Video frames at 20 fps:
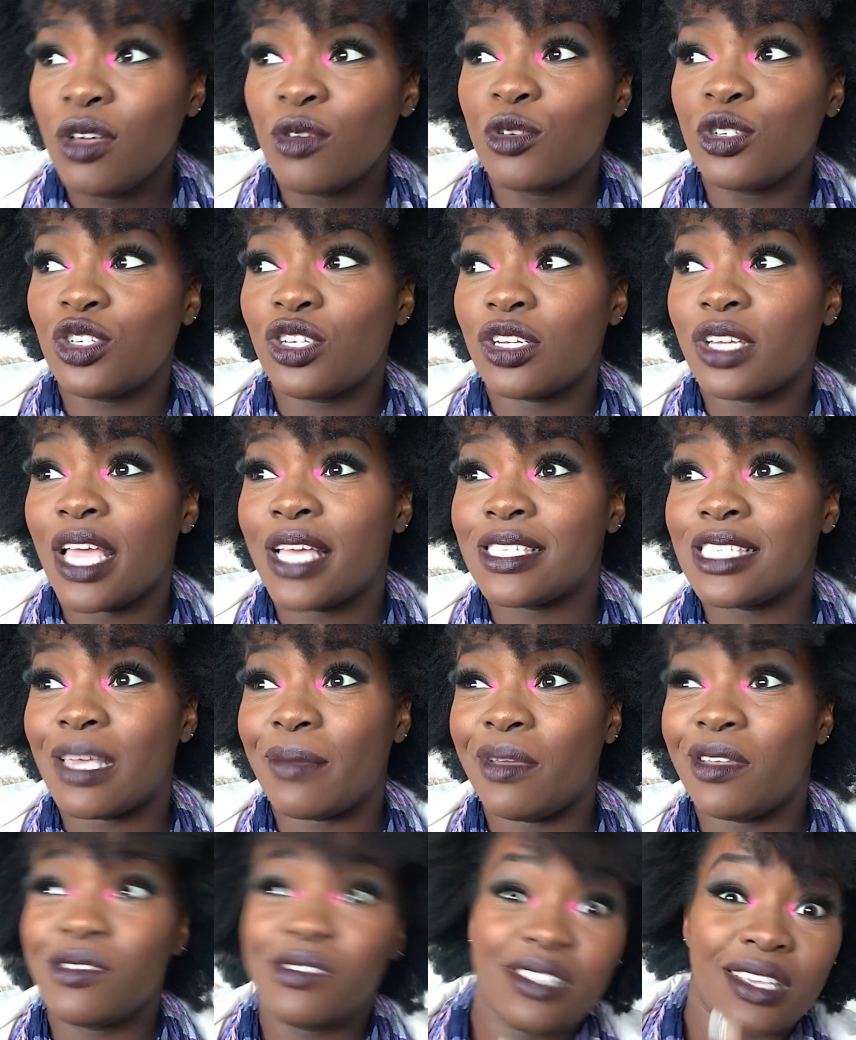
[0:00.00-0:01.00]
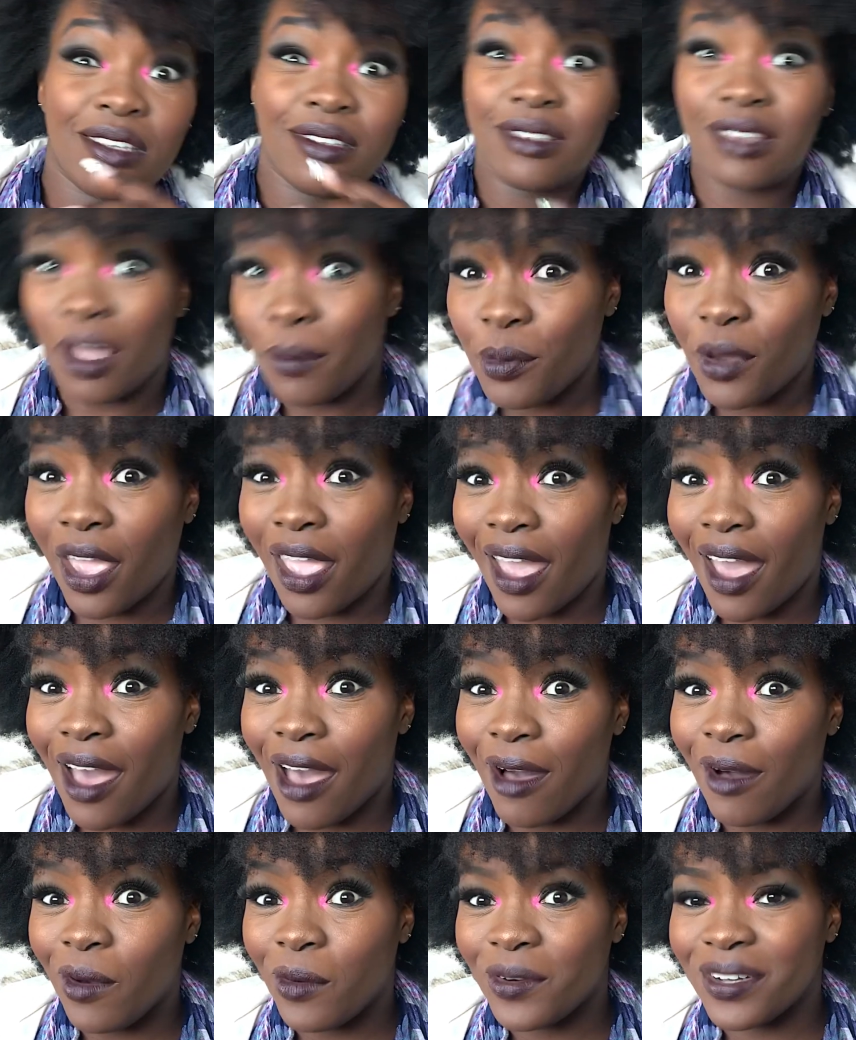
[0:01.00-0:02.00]
os recebidos em tempo
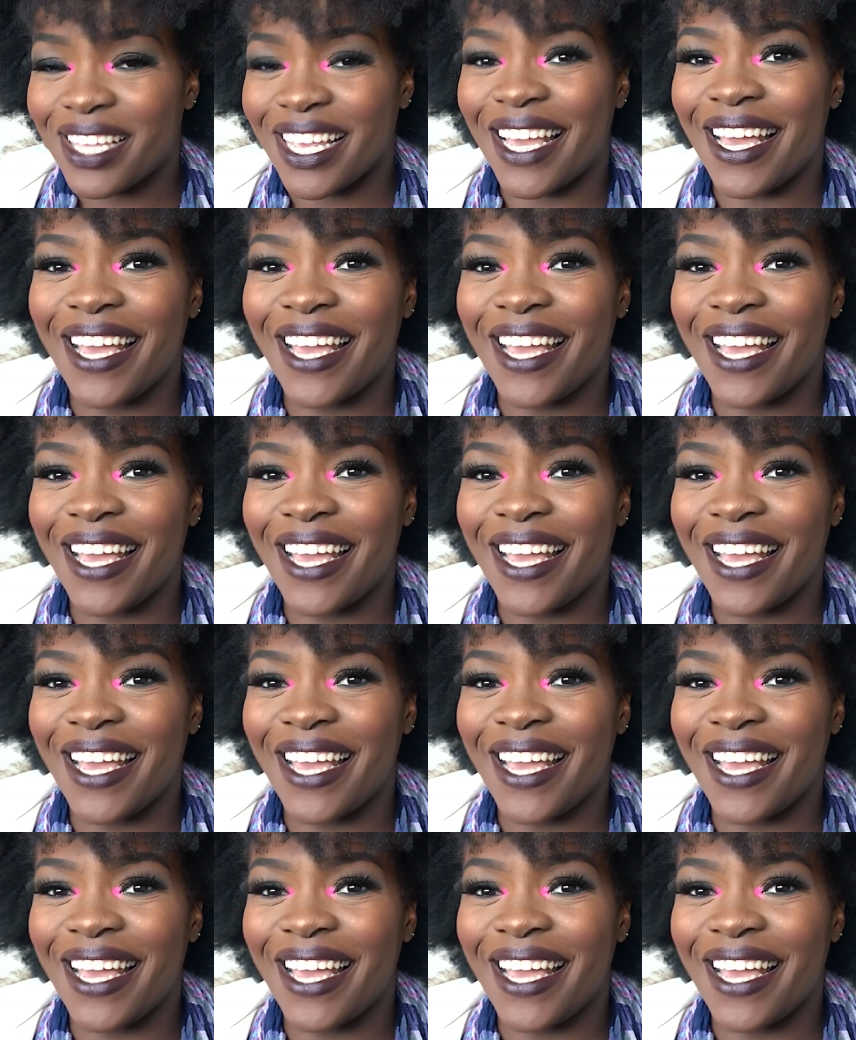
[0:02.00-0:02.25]
real.